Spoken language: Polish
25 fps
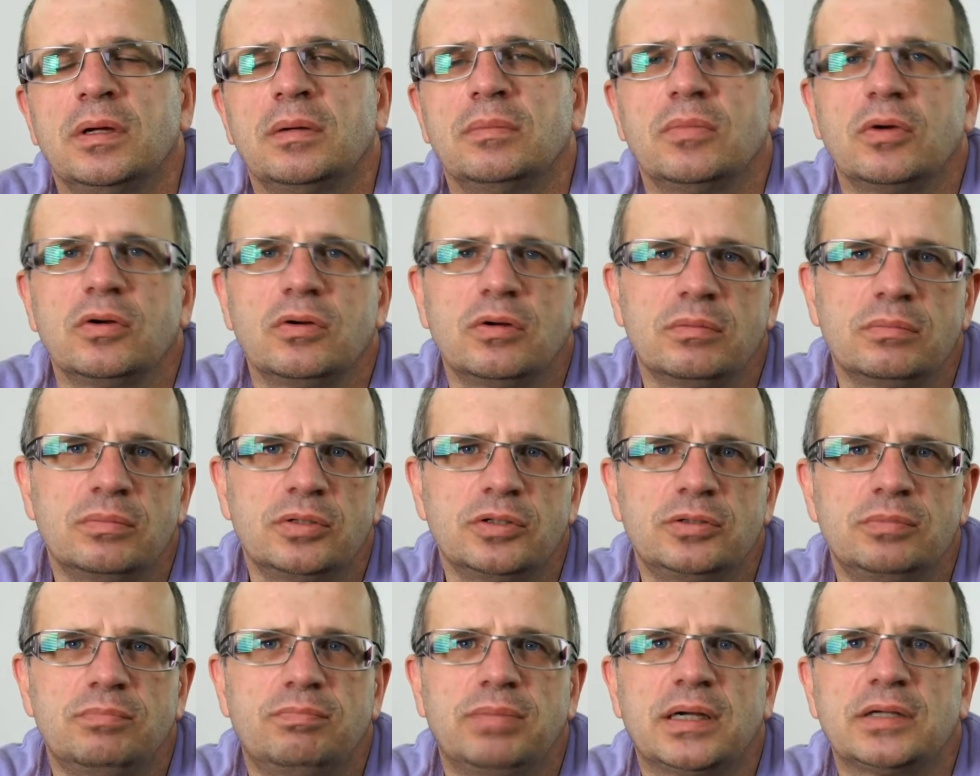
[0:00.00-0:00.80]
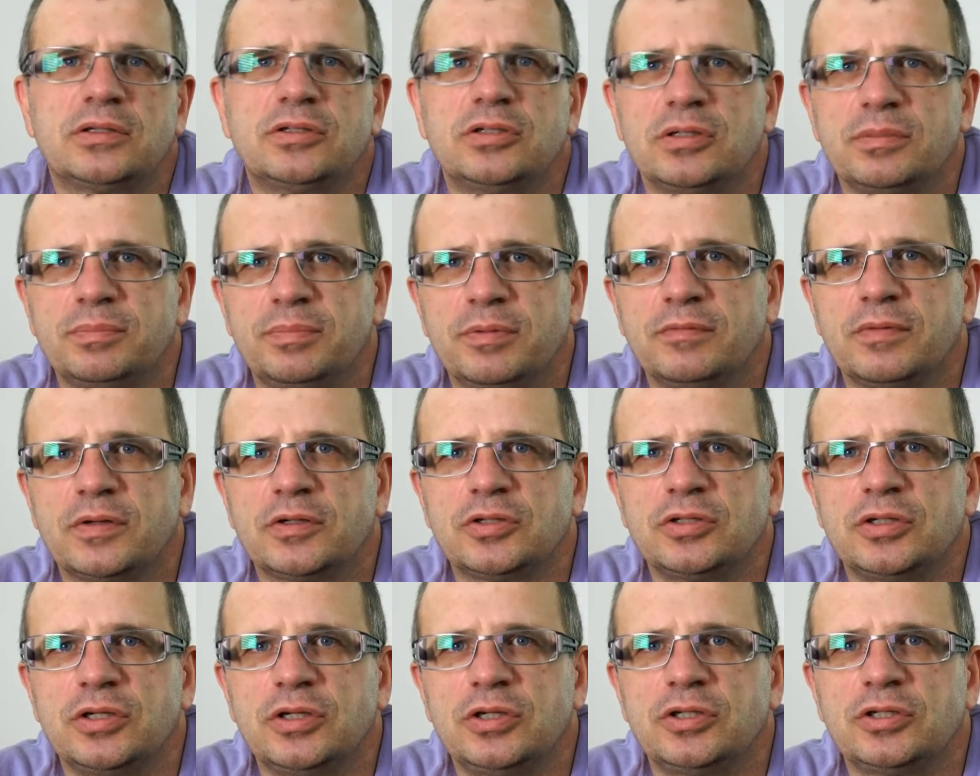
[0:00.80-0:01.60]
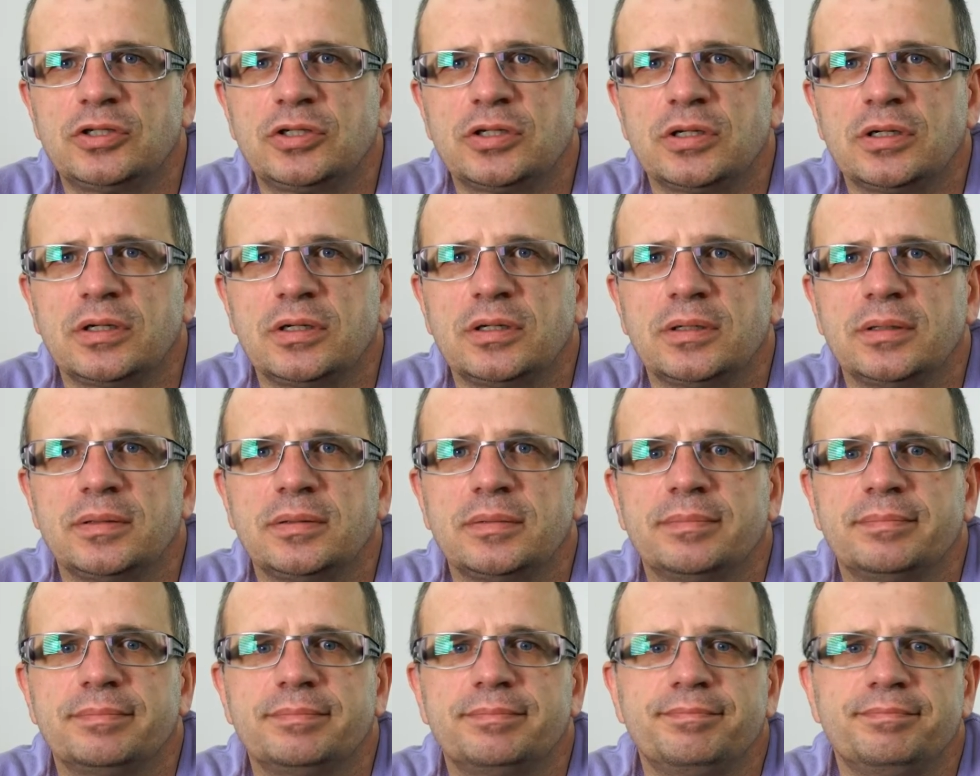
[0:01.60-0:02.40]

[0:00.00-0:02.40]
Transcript: mogą być bardziej poważniejsze